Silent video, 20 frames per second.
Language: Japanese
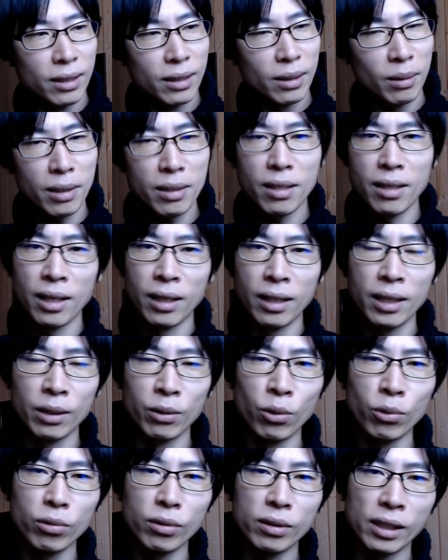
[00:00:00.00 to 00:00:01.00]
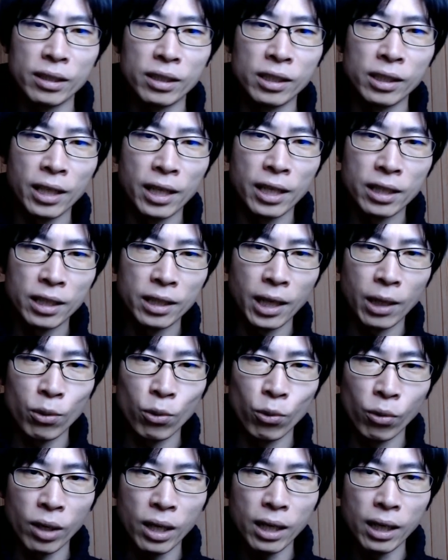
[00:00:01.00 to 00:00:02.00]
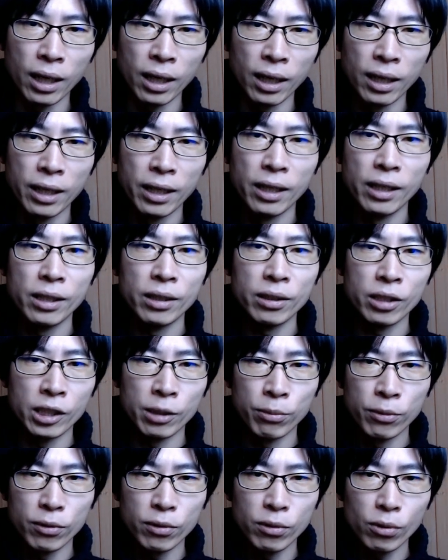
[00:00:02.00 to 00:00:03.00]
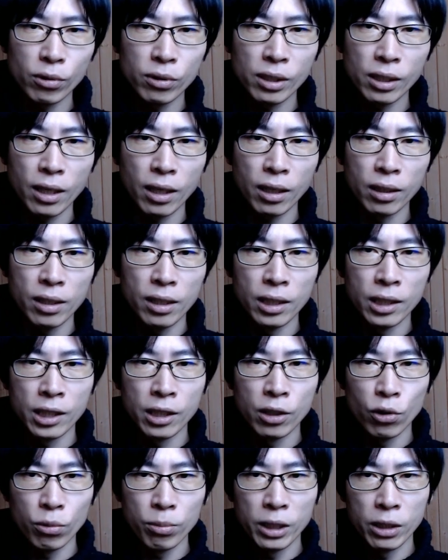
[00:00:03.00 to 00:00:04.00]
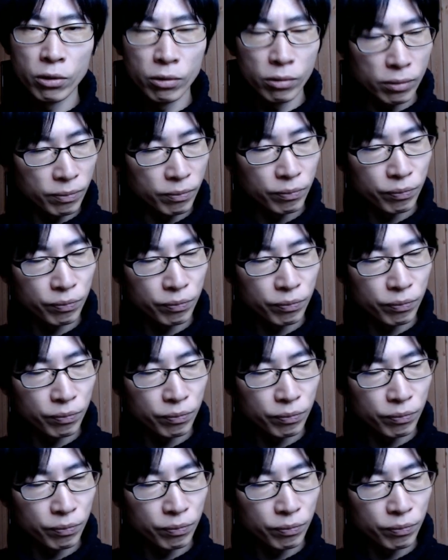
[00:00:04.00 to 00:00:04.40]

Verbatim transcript: なぜならどんな時代になろうが自分の力で生き延びる